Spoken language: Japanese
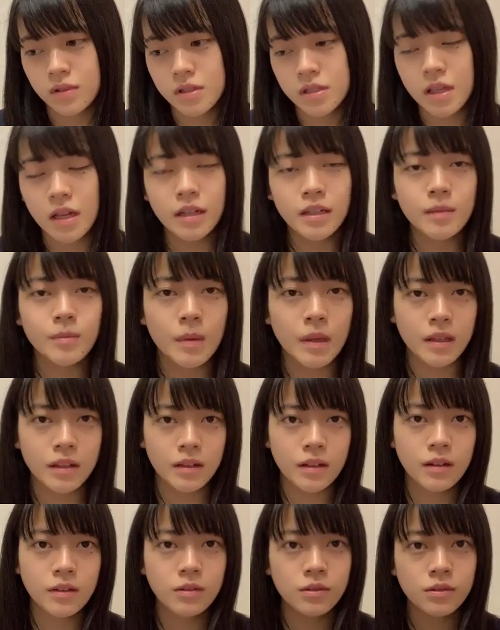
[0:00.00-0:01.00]
サリ麺
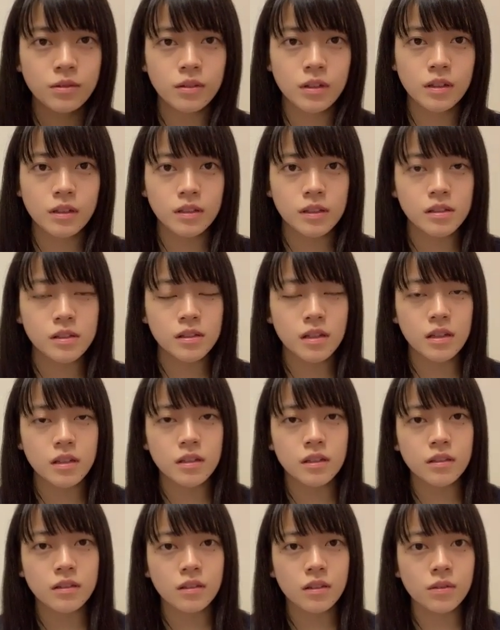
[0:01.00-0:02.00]
入れるぐらいです最
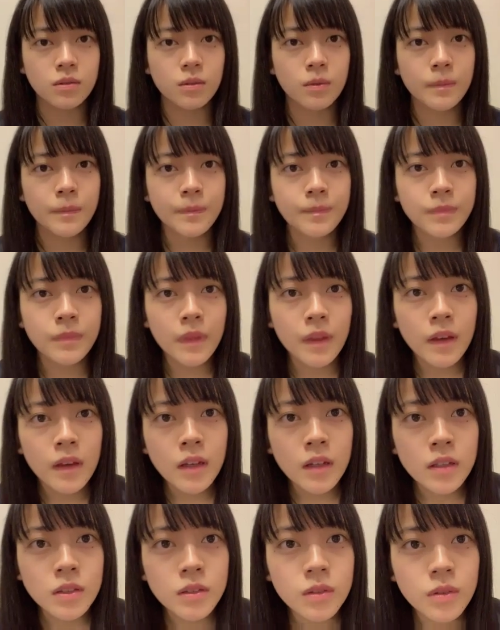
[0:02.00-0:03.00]
近だと。
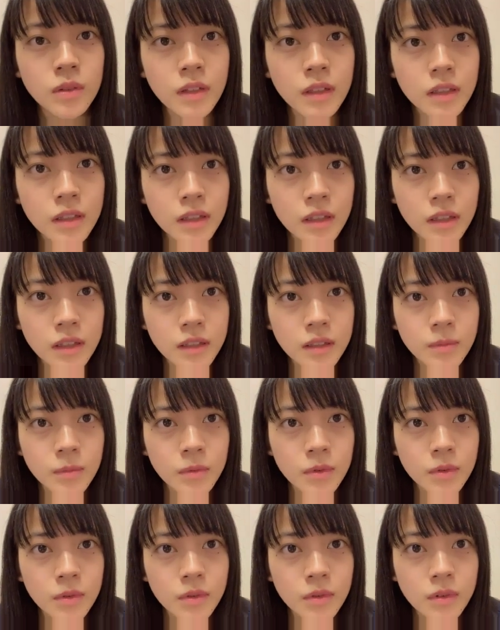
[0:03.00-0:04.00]
それ以外で
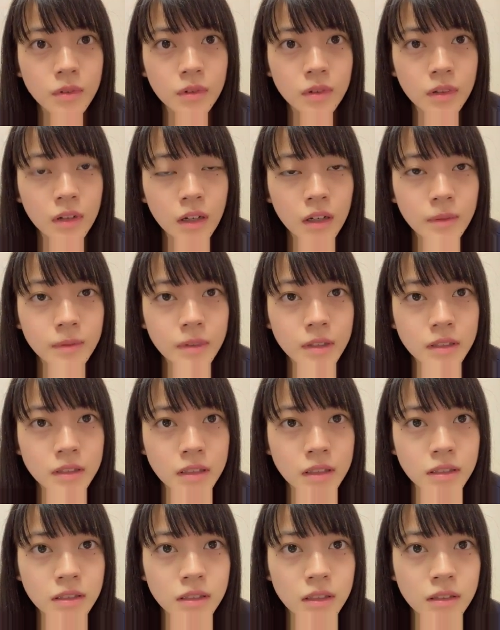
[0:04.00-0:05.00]
もうラーメン
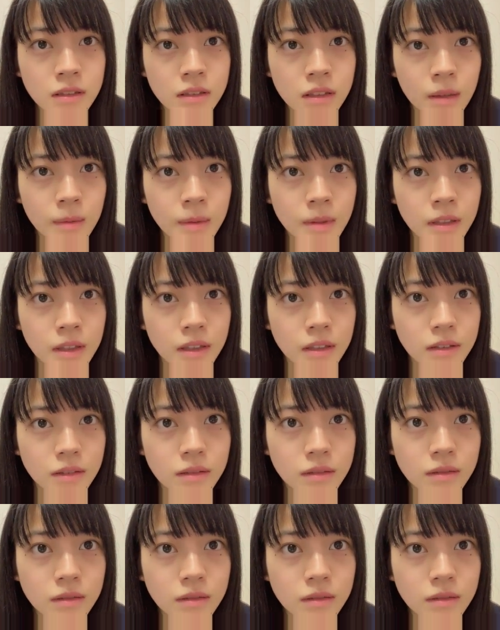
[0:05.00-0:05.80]
全然食べない。